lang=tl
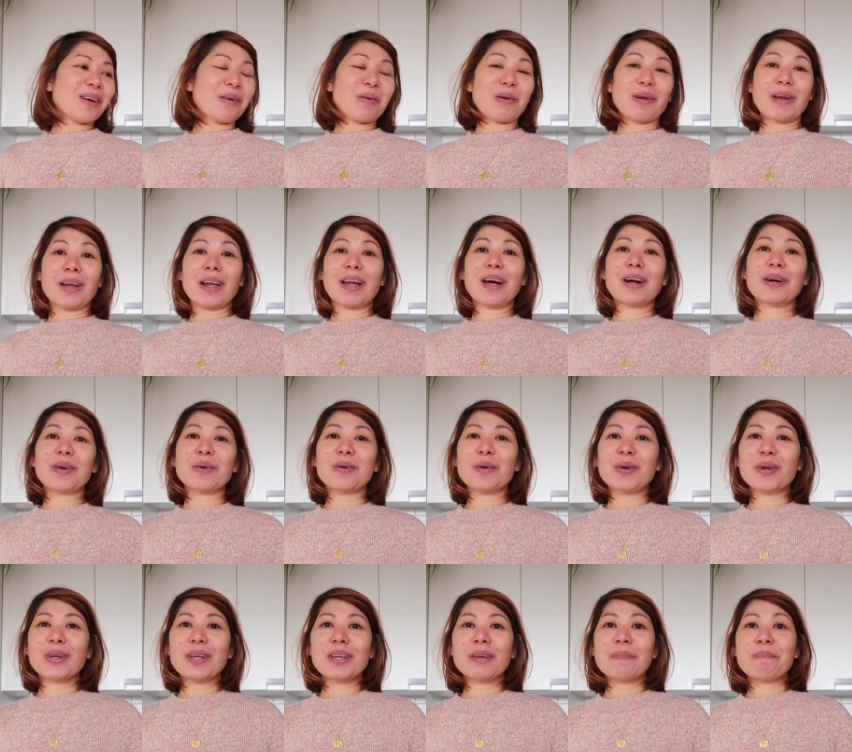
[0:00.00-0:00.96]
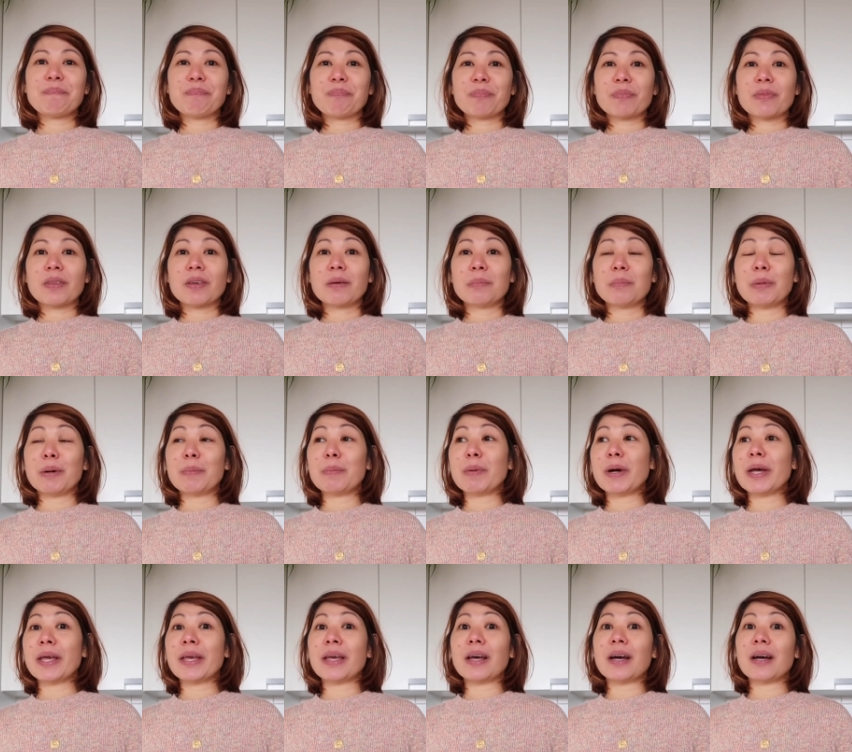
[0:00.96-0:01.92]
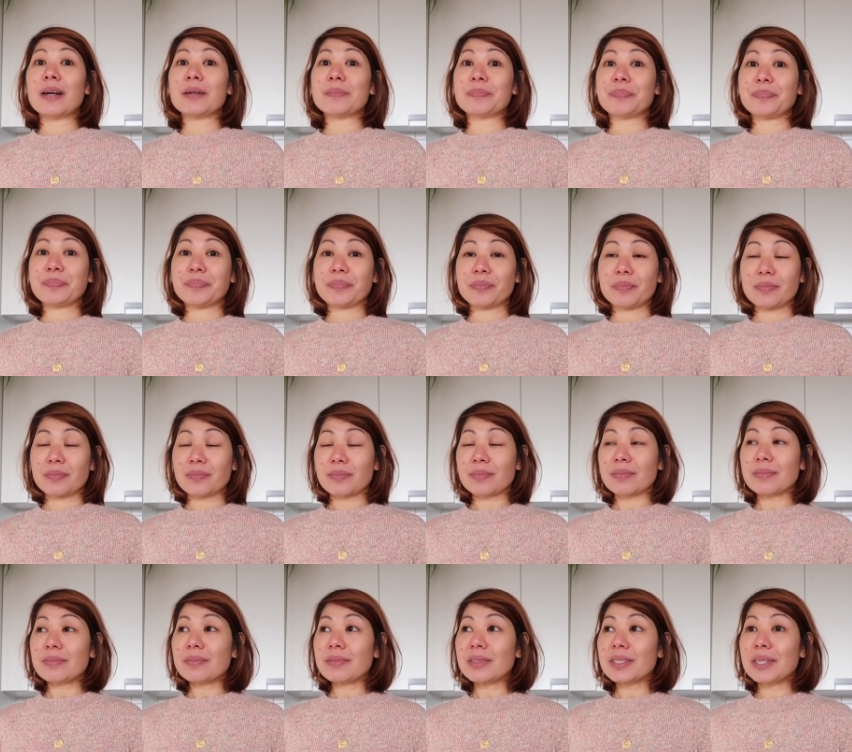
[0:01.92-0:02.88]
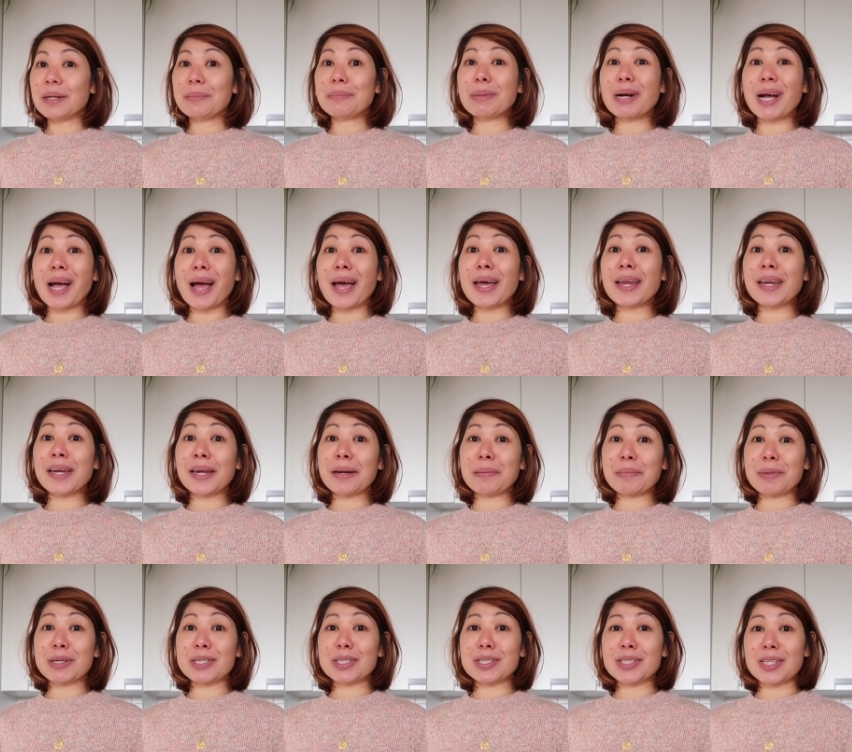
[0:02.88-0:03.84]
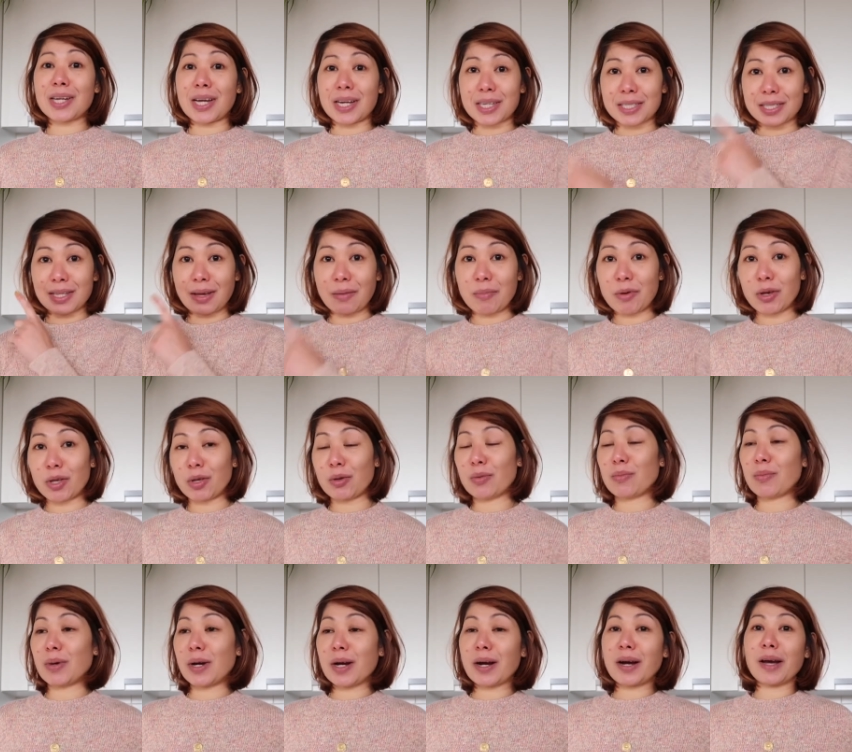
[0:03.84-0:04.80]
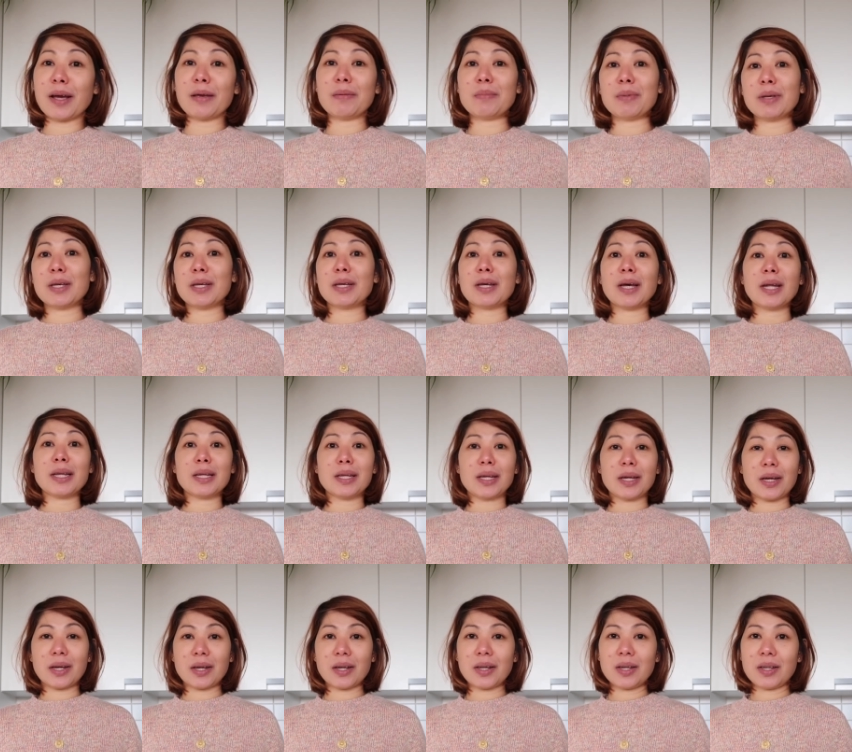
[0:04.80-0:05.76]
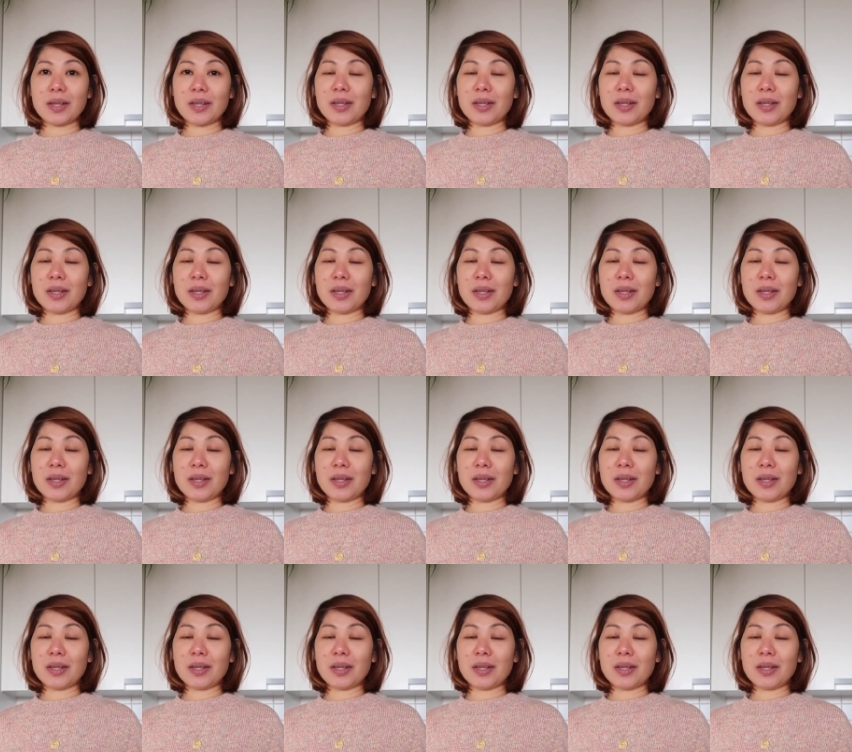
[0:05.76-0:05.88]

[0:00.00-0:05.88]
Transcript: Tawa na ako eh. Mamaya, Magkaya naman siya kasama yung mga kaibigan niya.